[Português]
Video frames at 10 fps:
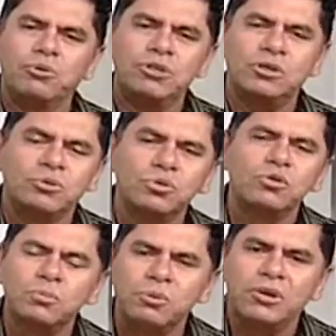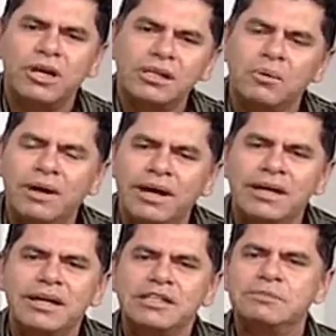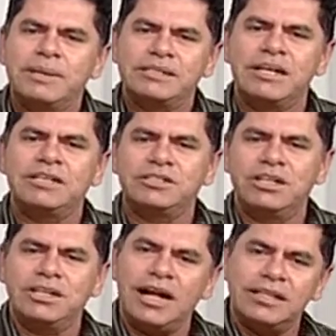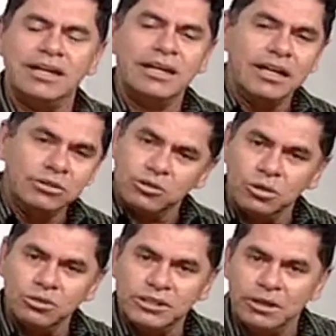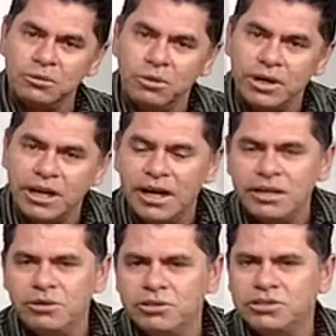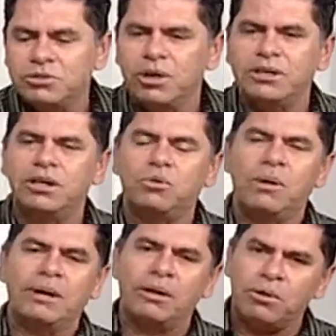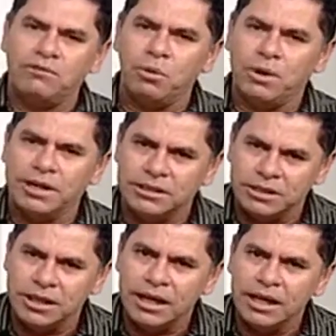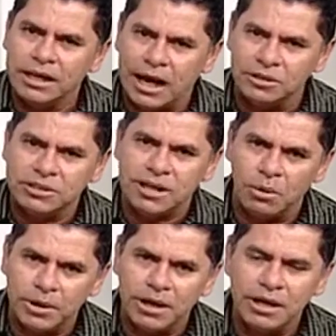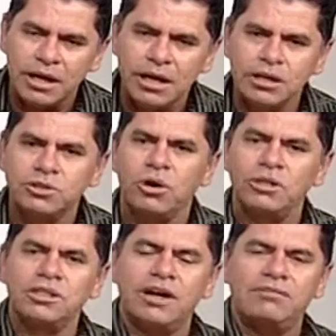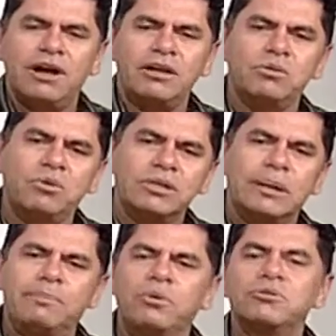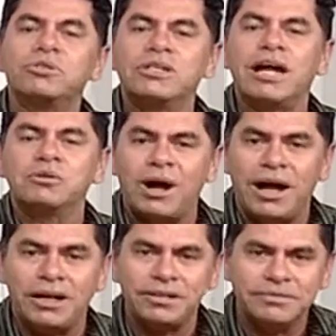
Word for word: de tudo por quem não é especialista em nada. Eu sou Luciano Correia e hoje estou aqui com Amaral Cavalcante, Carlos Cauê e Jorge Cavalho. O contraponto está no ar.